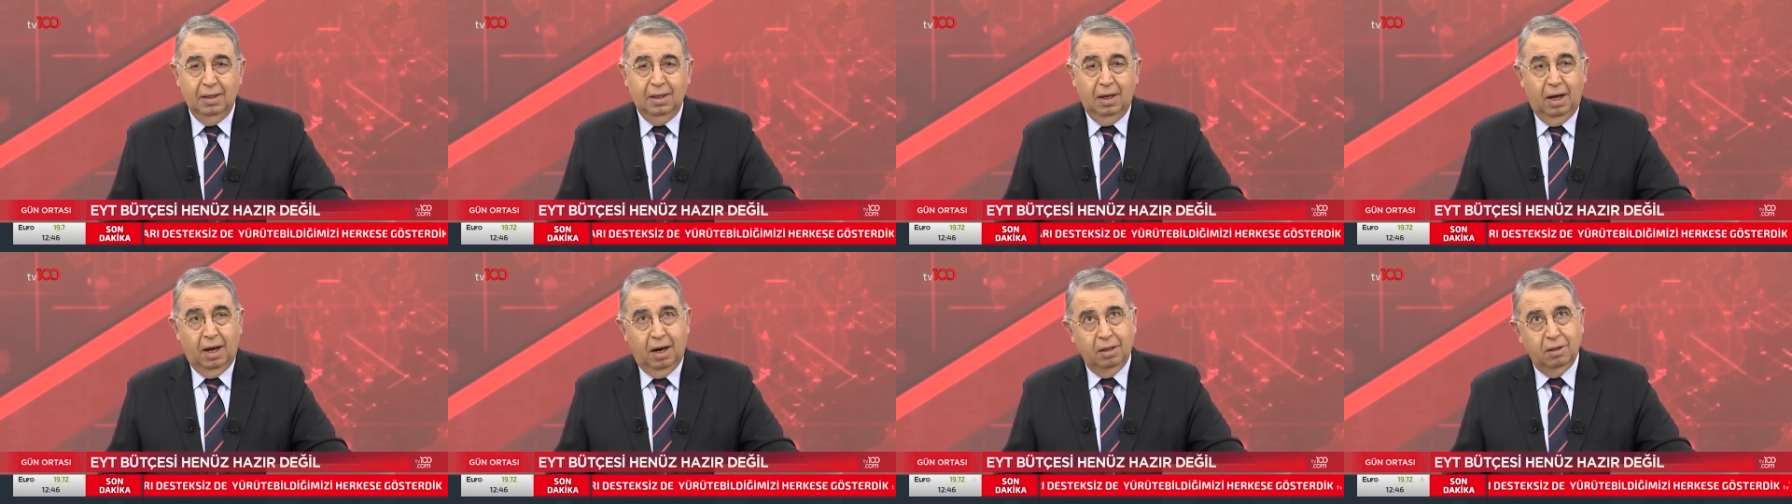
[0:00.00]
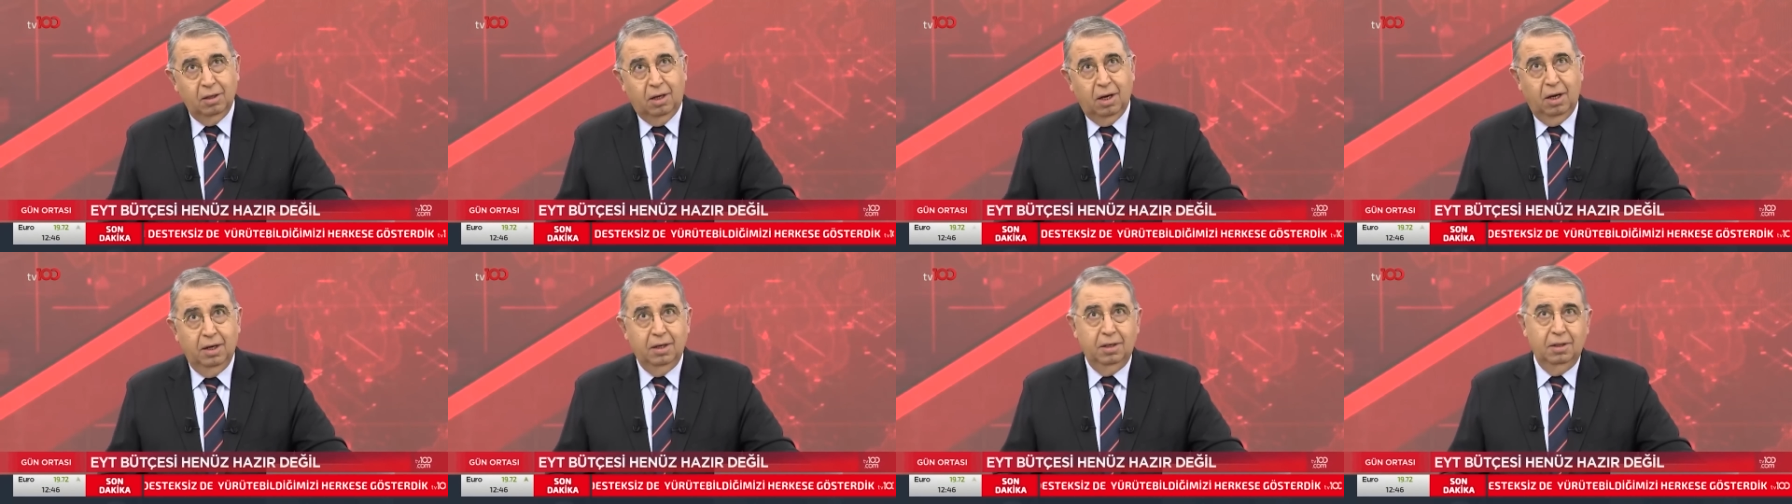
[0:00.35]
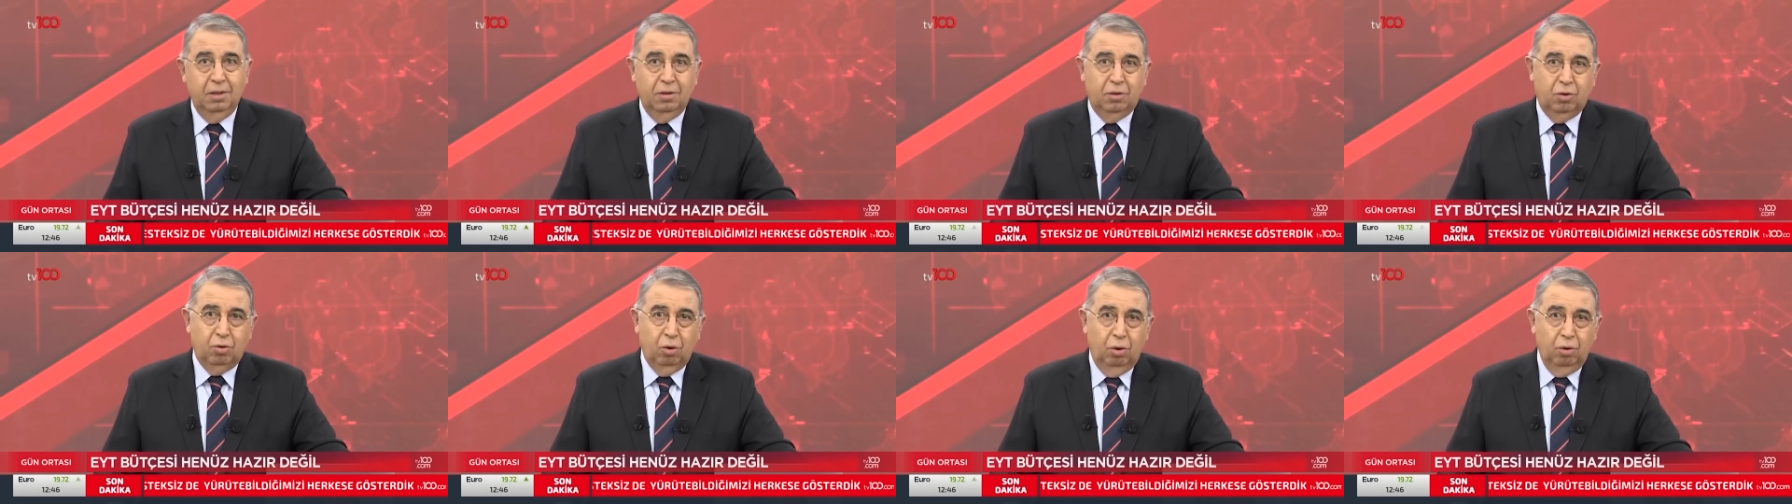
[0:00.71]
Aralık
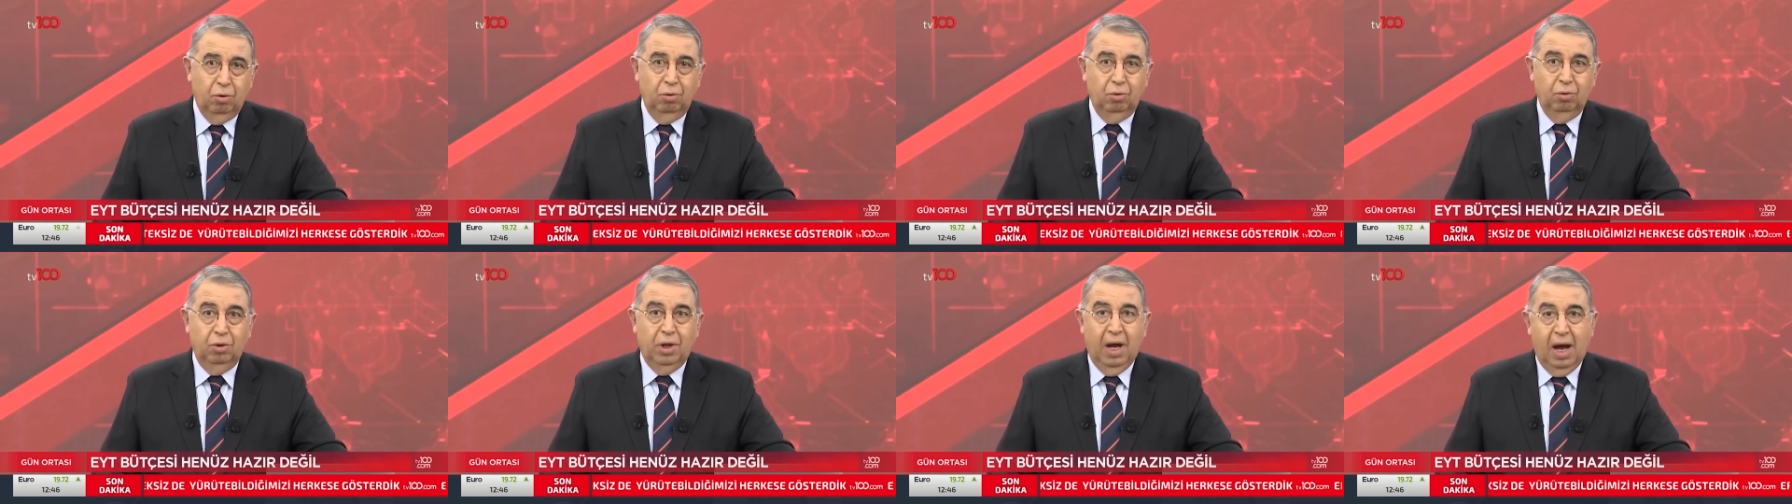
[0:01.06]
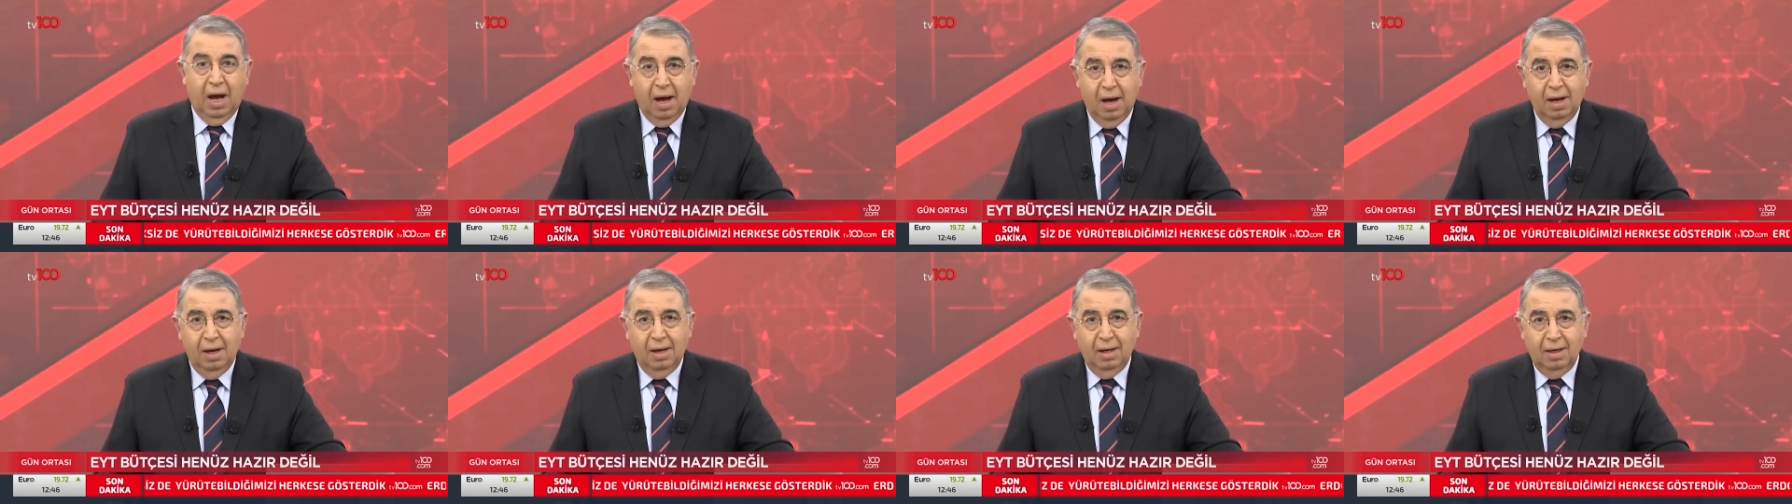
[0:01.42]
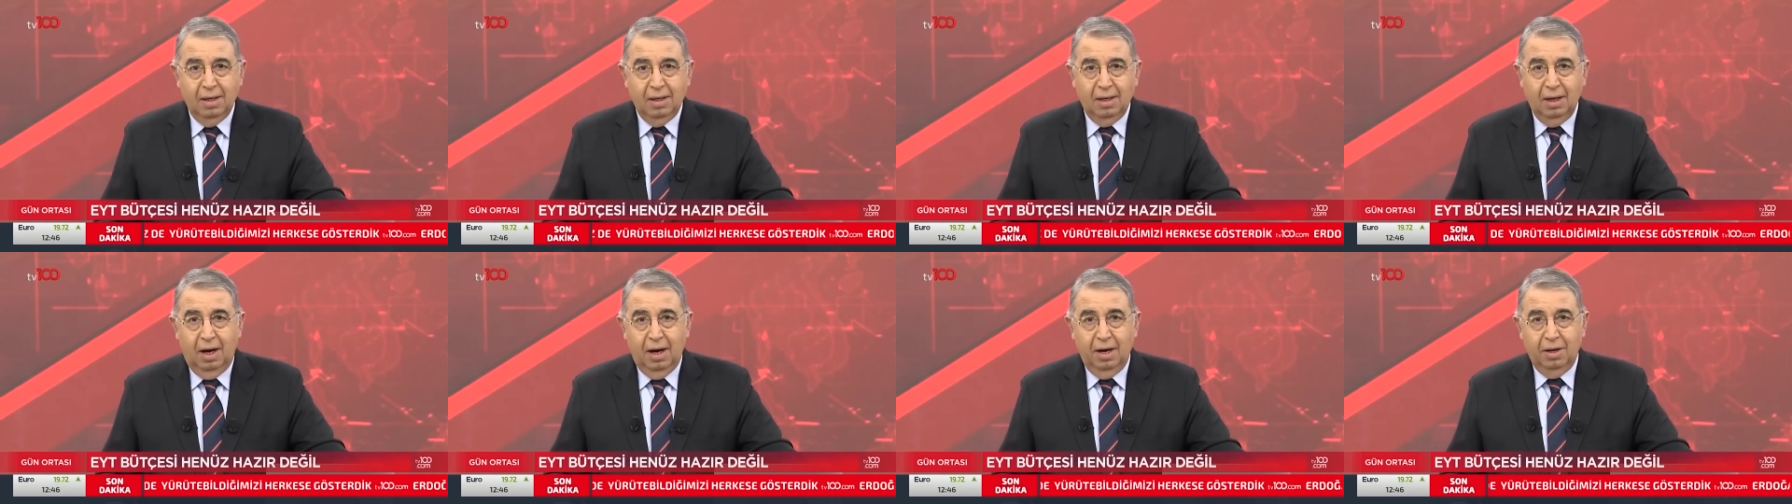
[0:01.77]
ayının sonunda
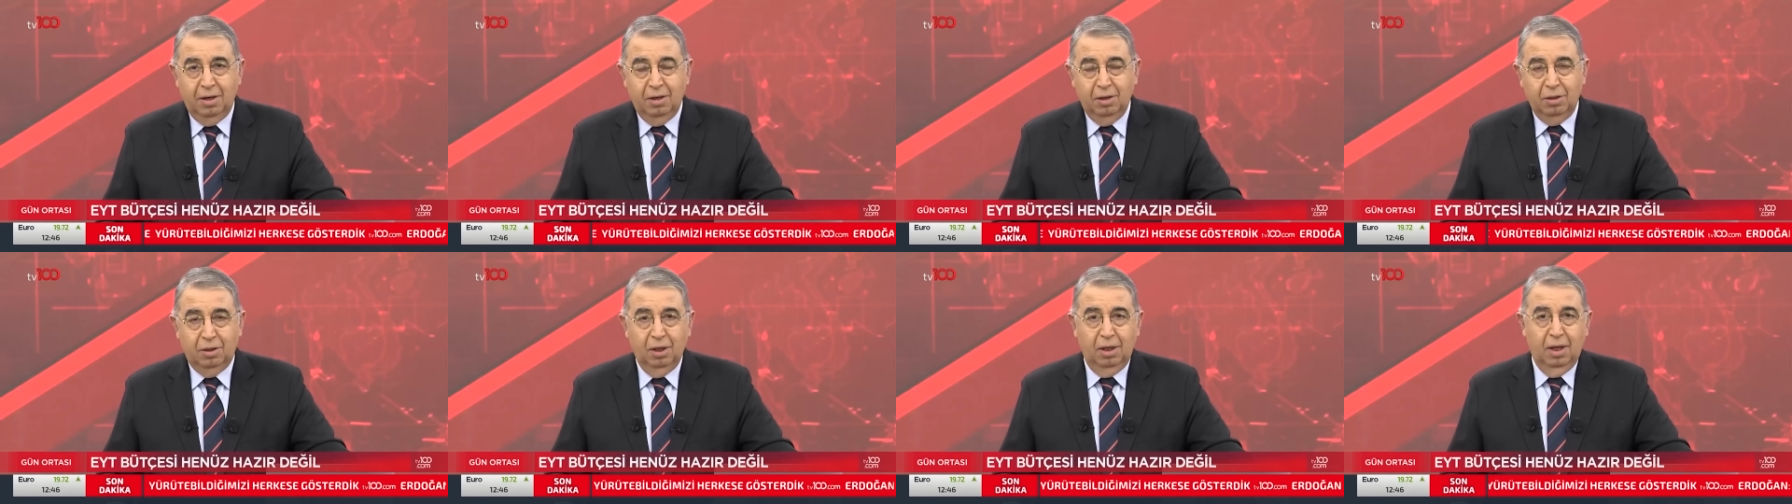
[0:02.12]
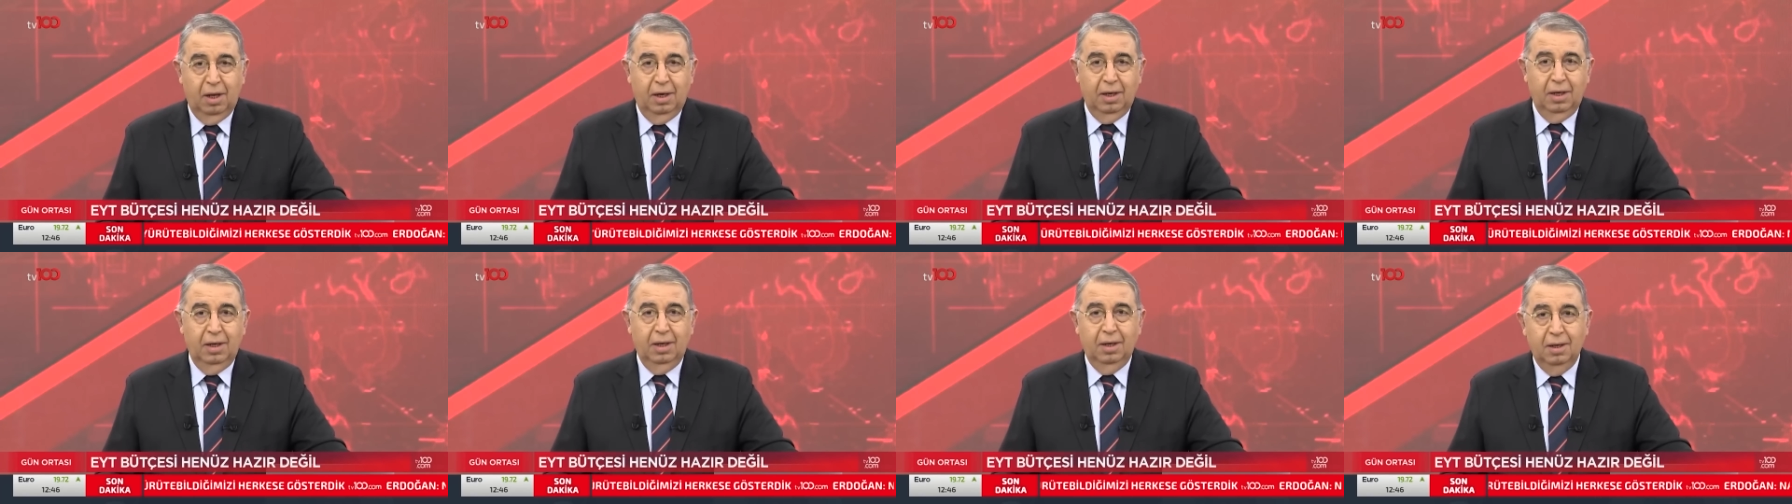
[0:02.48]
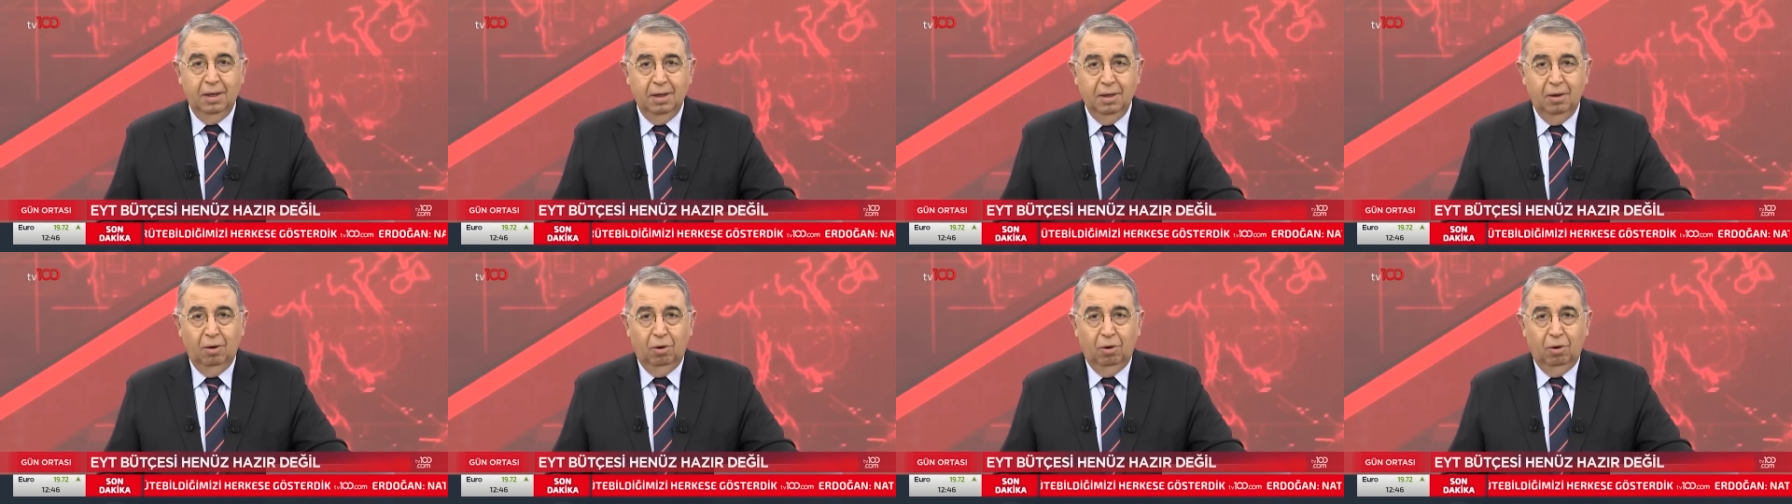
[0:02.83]
ayrıntıları